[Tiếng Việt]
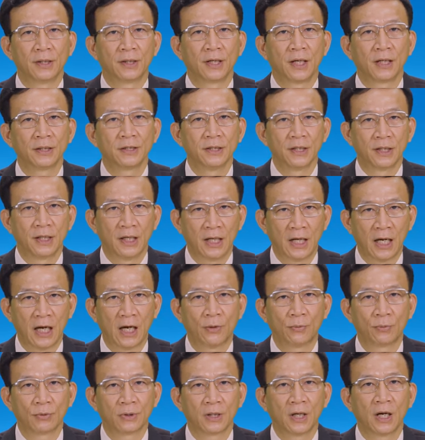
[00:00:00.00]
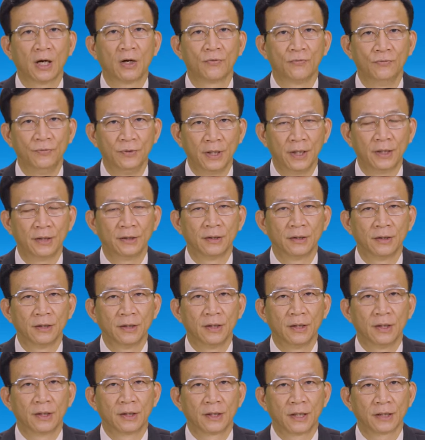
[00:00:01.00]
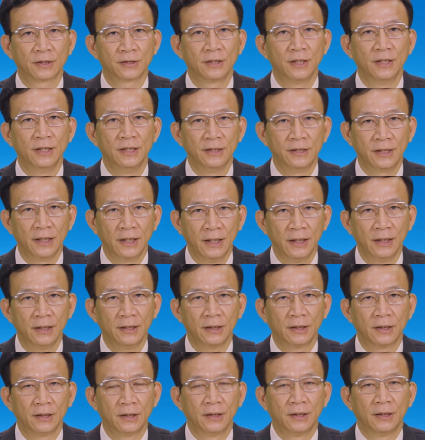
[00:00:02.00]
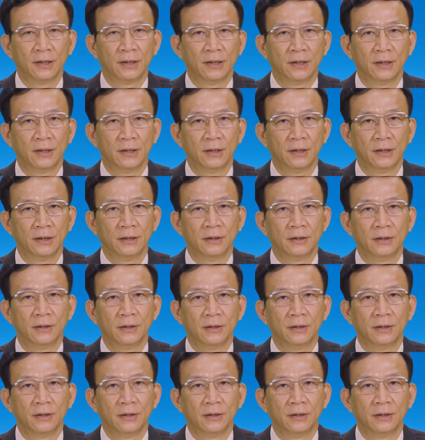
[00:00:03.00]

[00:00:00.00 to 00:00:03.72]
các trường đại học, các học viện, các sở y tế, à,